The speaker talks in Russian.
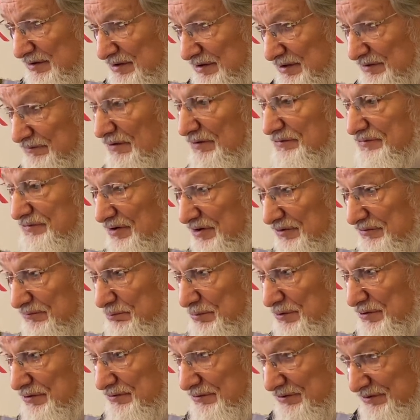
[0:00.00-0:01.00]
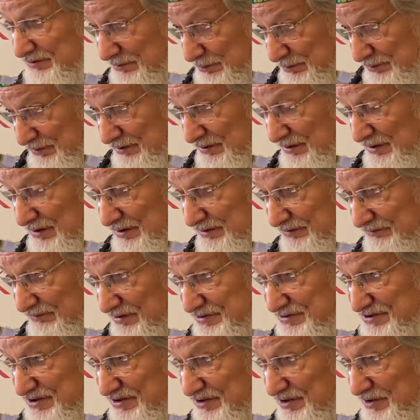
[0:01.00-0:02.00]
и во всех
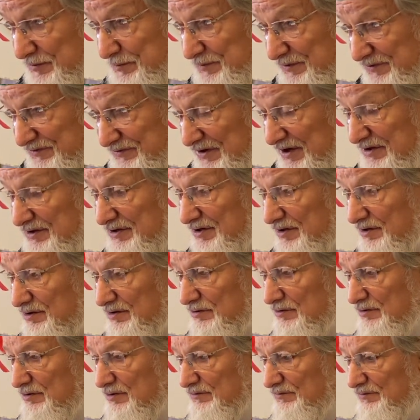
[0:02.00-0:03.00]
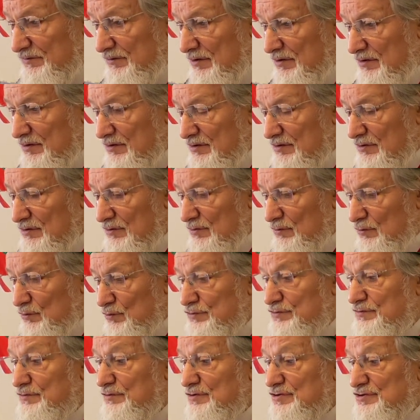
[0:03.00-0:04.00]
священных писаниях
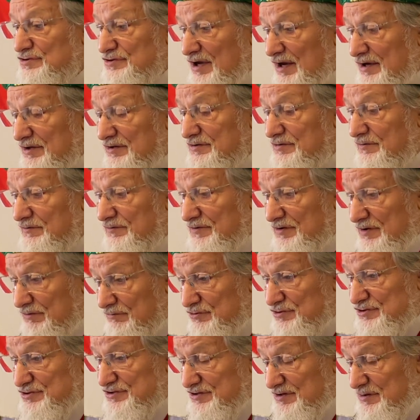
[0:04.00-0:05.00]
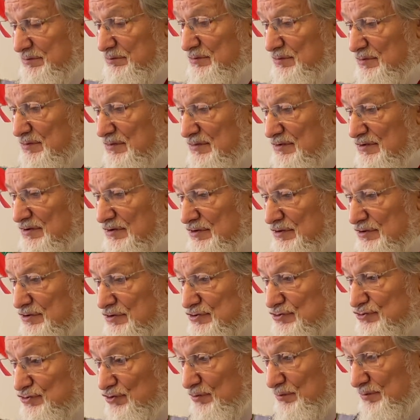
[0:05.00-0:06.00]
утверждается Всевышним,
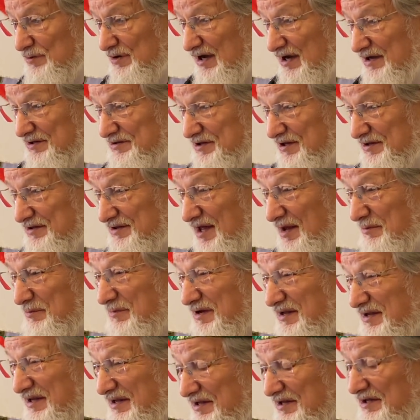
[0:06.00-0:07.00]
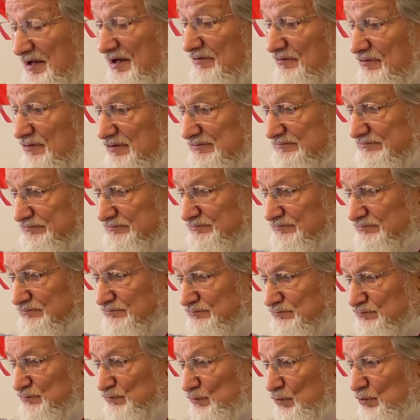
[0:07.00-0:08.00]
что мы от Адама и Евы,
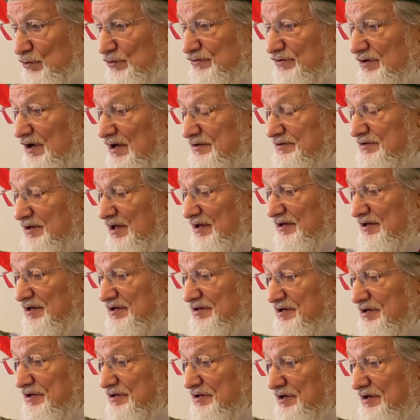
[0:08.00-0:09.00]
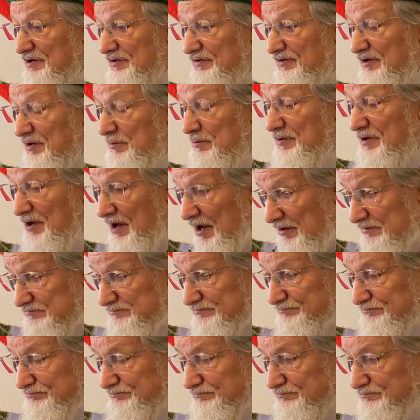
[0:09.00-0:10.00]
то есть одна единая семья.
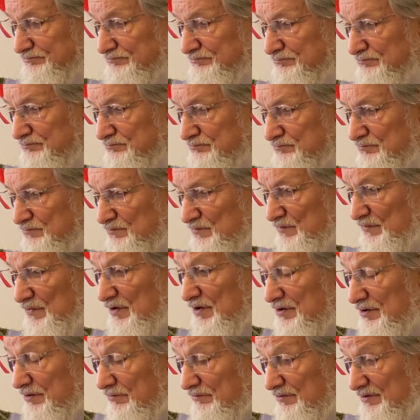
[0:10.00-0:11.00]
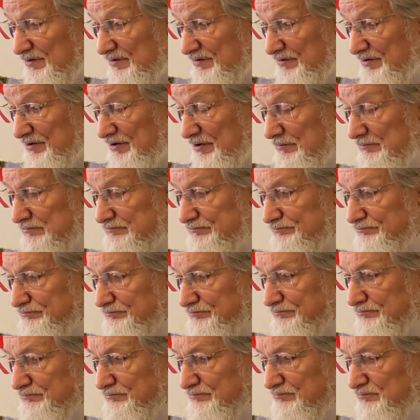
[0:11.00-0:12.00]
Ненависти
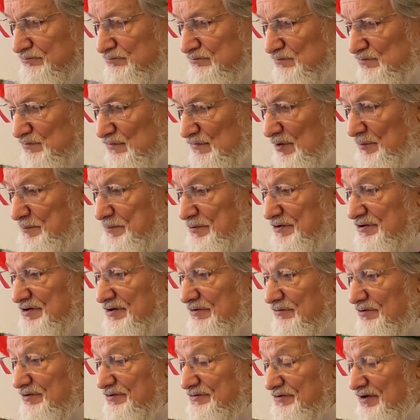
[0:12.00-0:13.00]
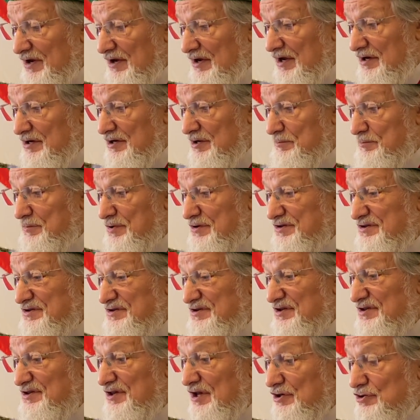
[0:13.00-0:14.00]
и противостояния быть
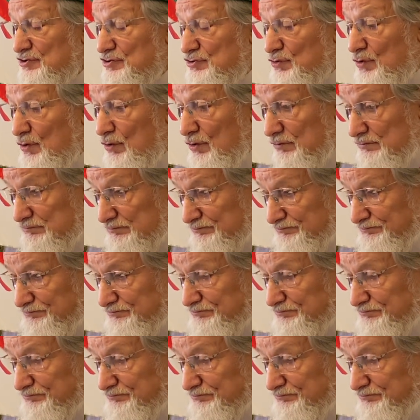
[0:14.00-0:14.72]
не должно,